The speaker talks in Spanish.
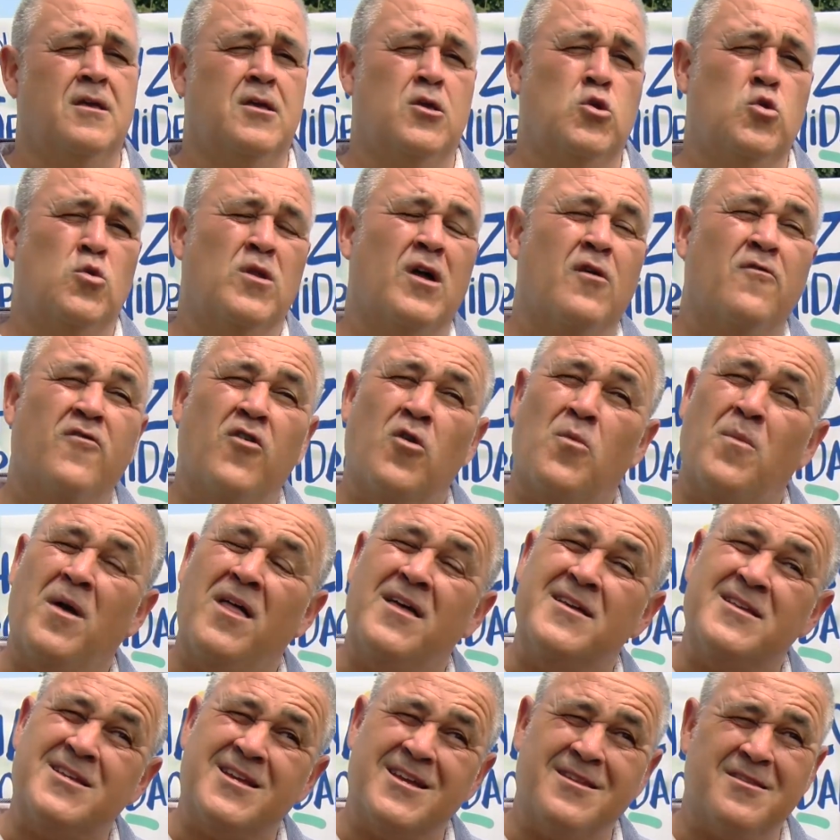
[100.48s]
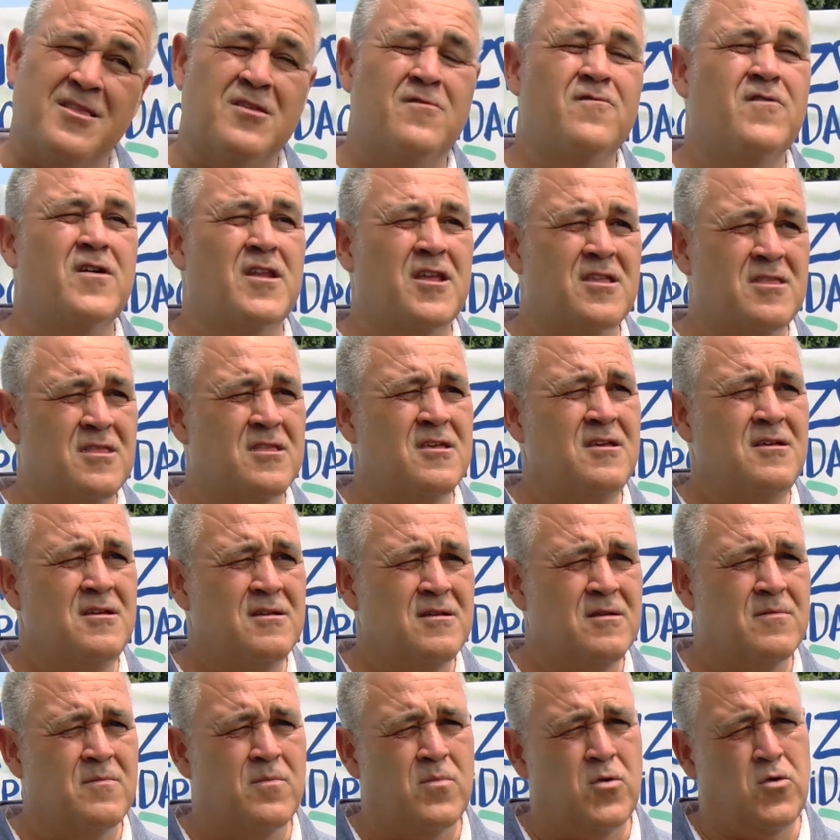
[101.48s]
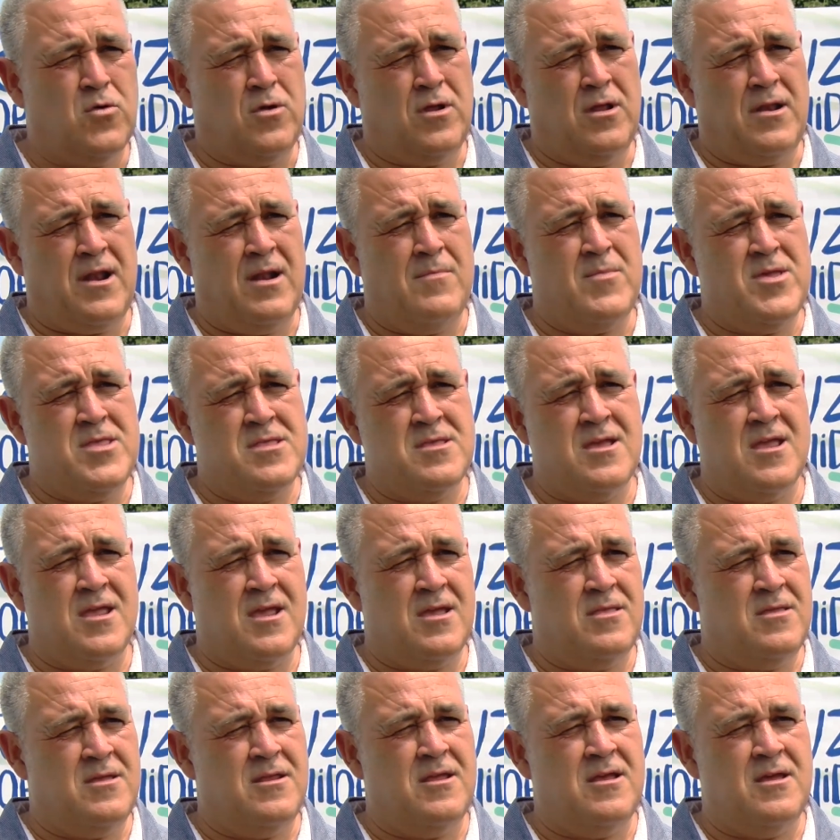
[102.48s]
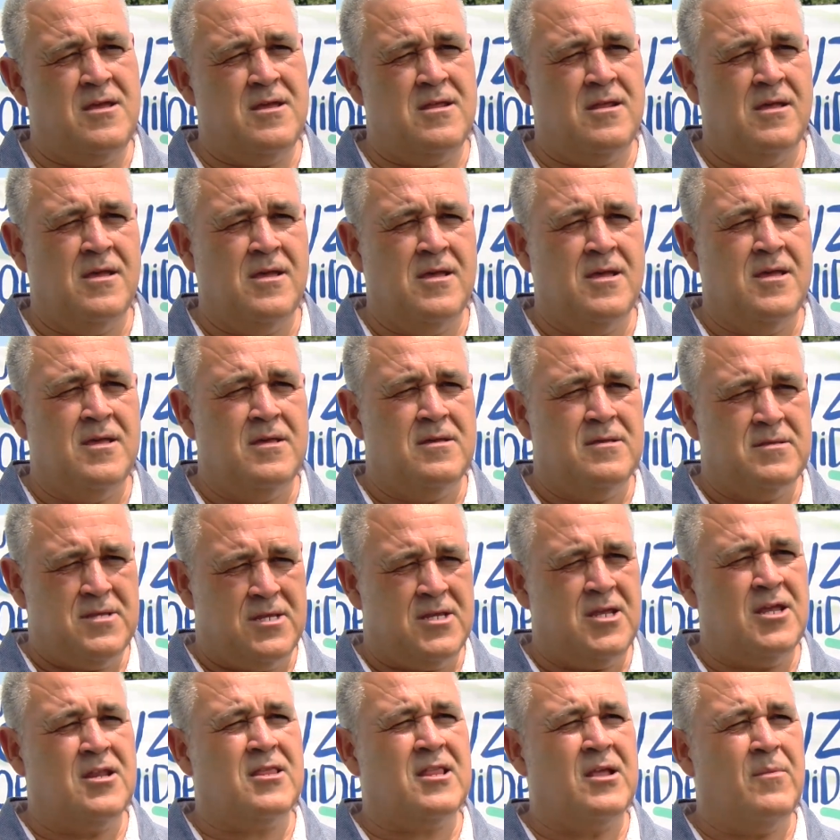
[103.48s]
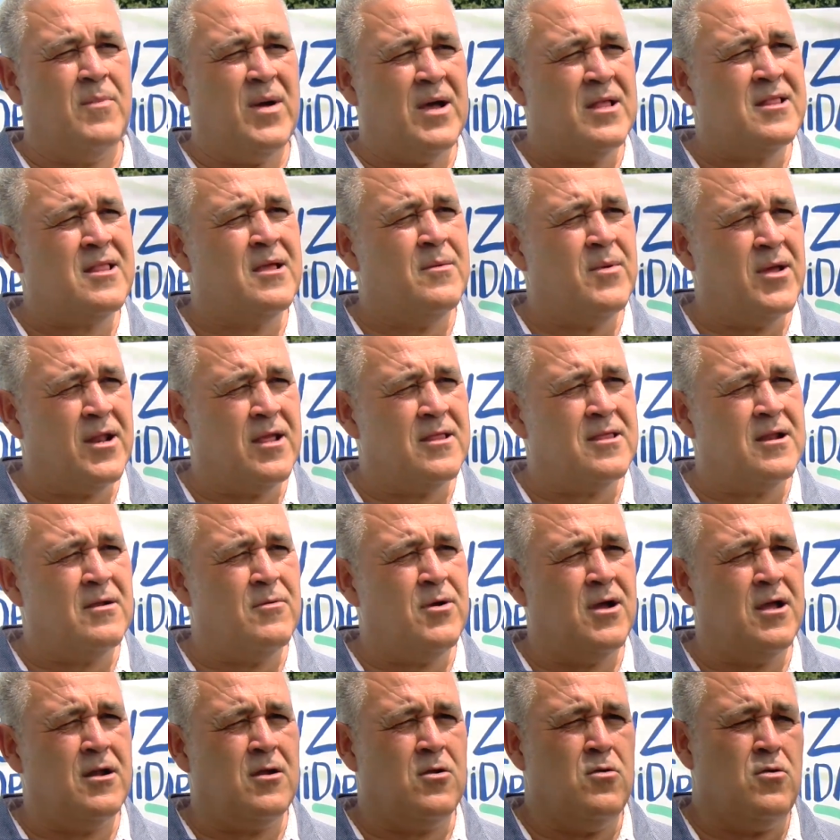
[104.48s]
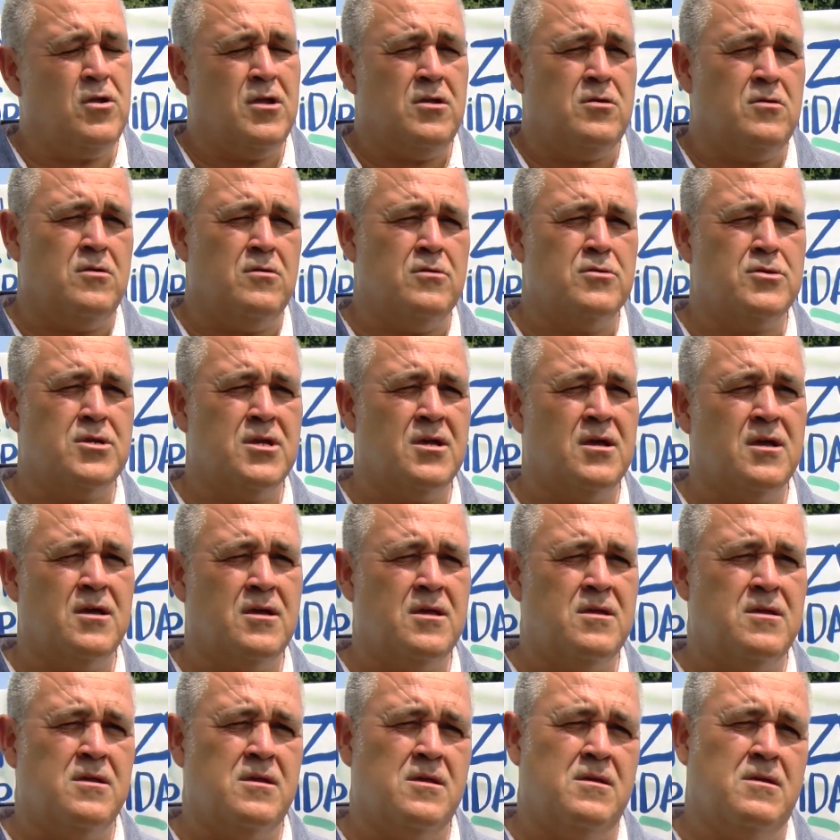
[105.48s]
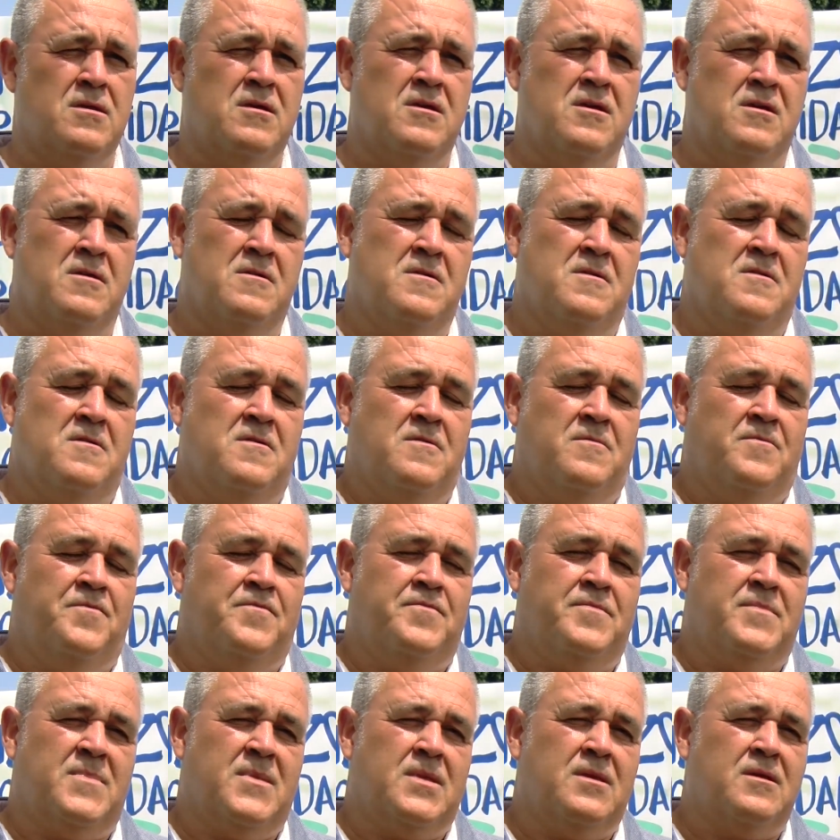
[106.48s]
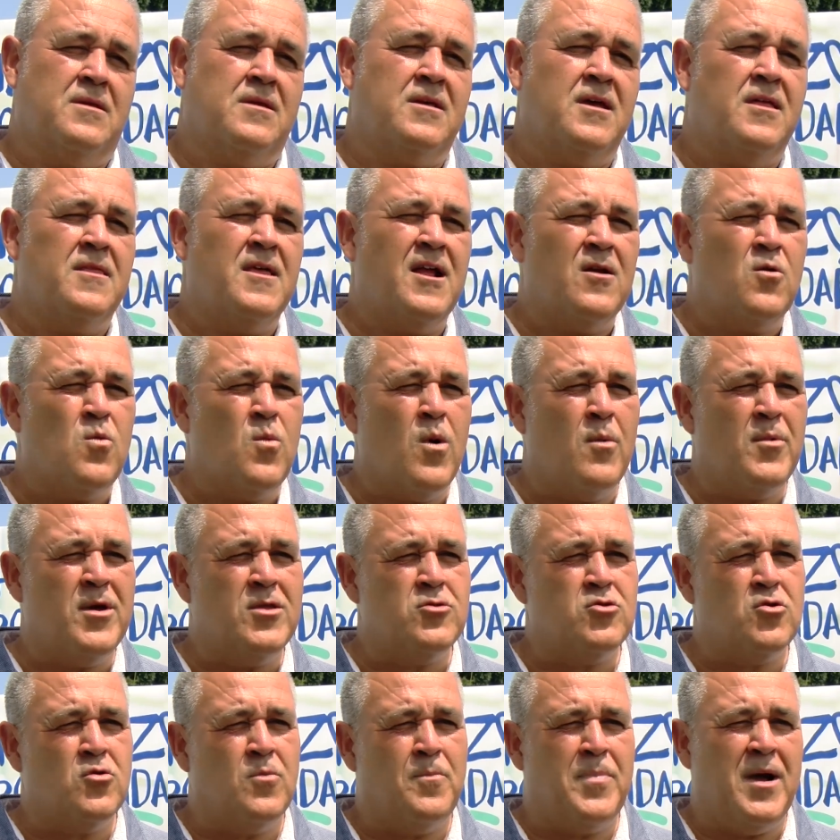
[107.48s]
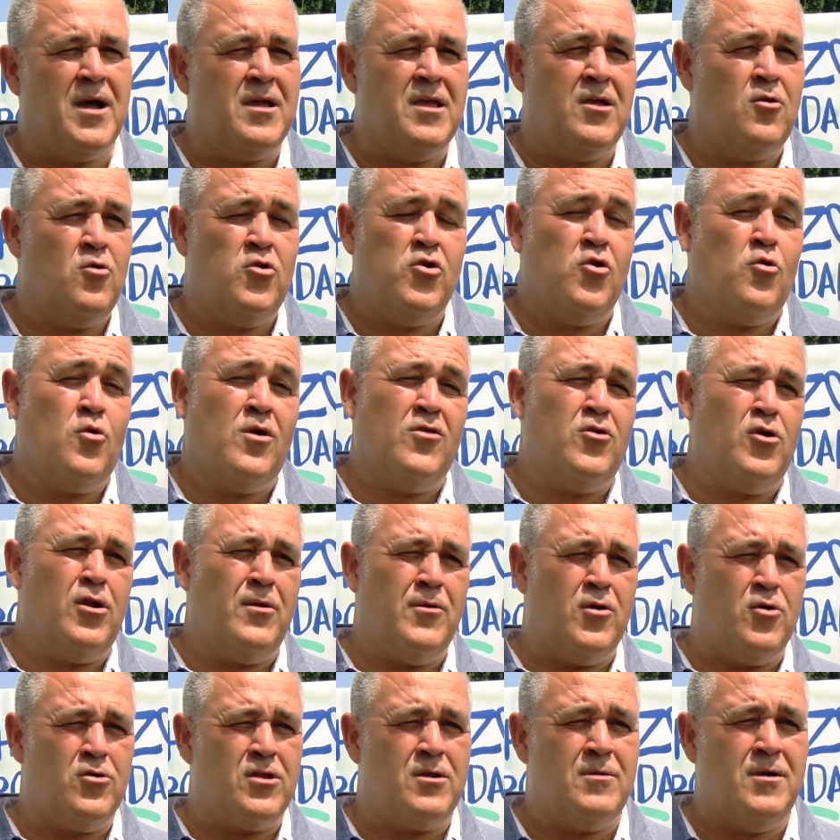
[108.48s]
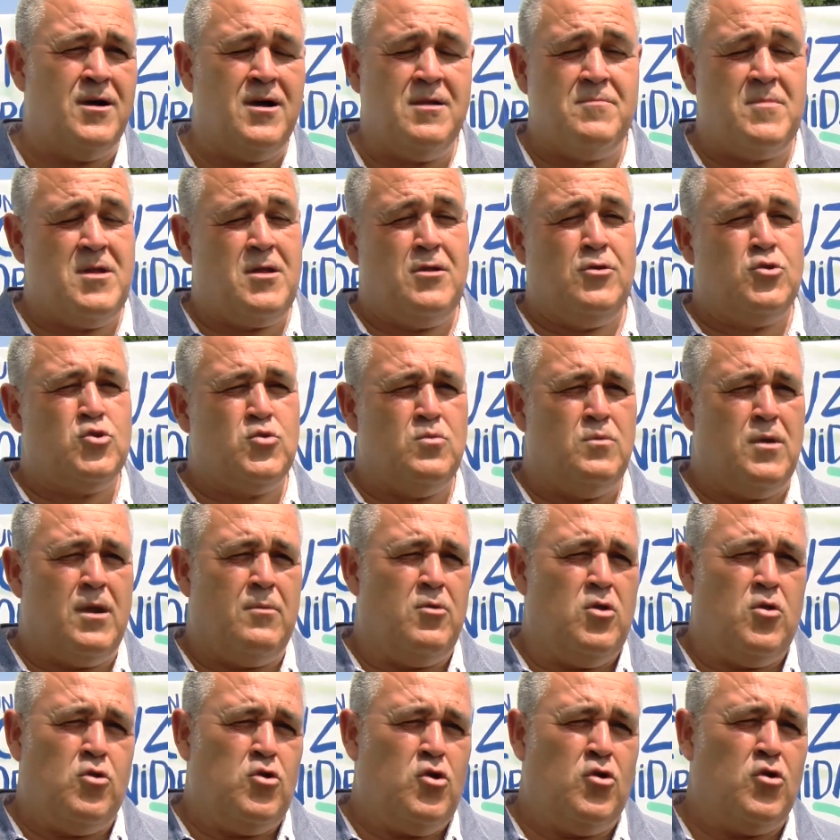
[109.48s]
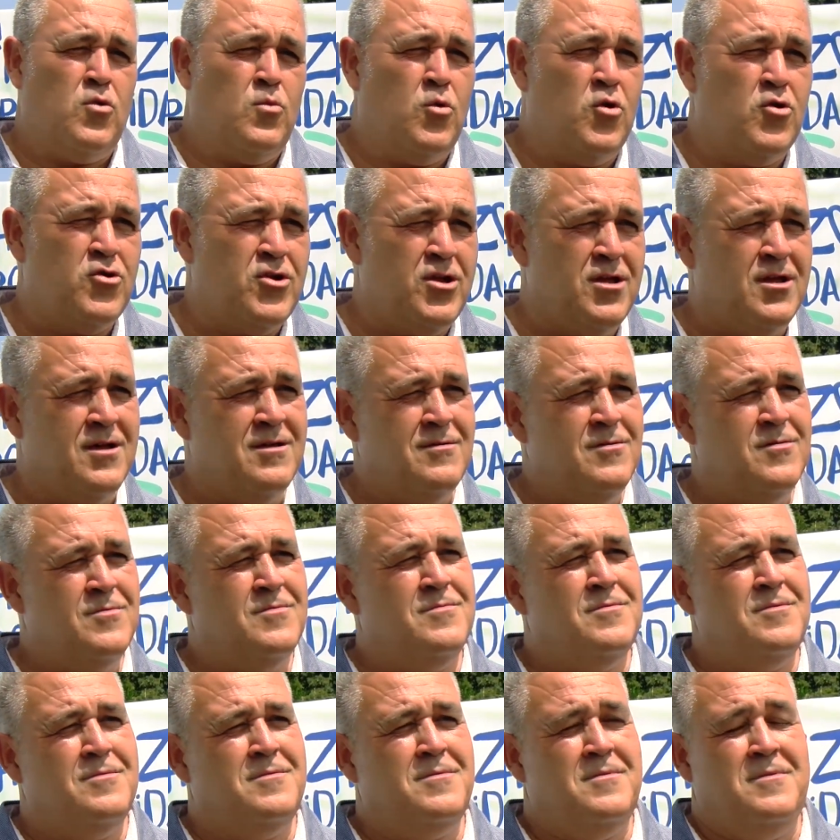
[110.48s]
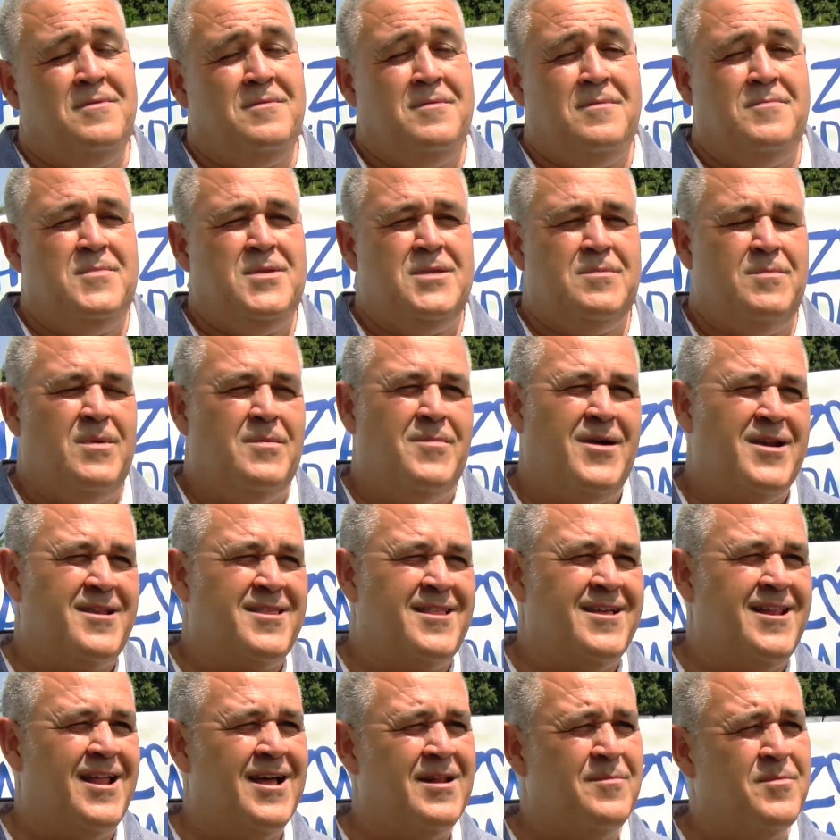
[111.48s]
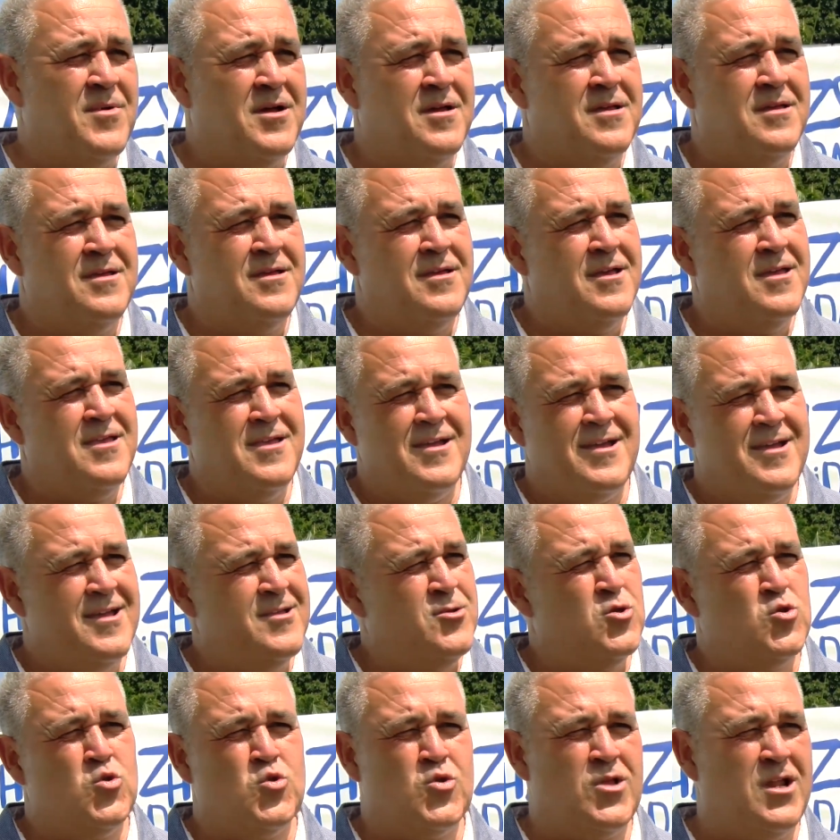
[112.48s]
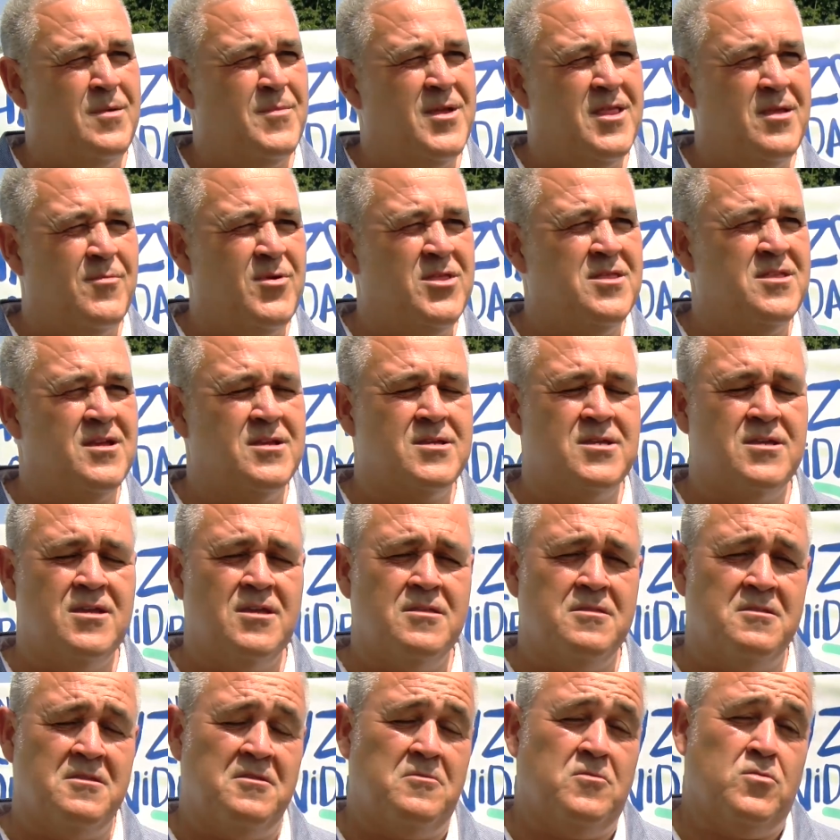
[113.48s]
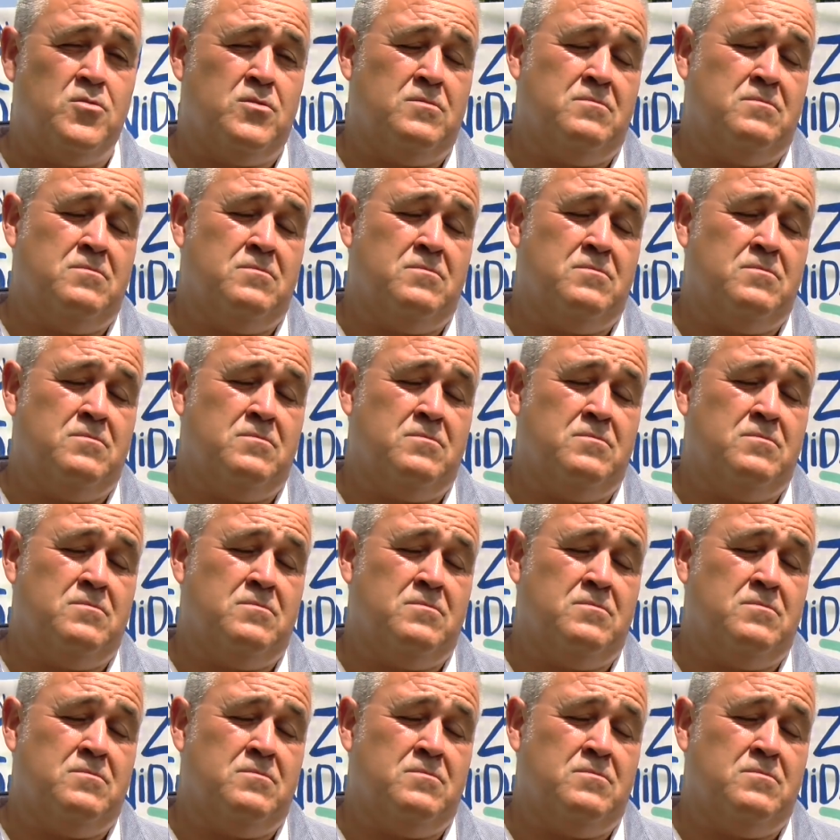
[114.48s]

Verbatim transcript: y una forma de ser diferente, porque realmente hay que tener cierta pasta para trabajar con ellos, o sea, hay que de algún momento Paqui y yo cuando la veo trabajar me quedo asombrado digo, yo no podría, eh, a se me parte el alma y ella es tremendamente exigente,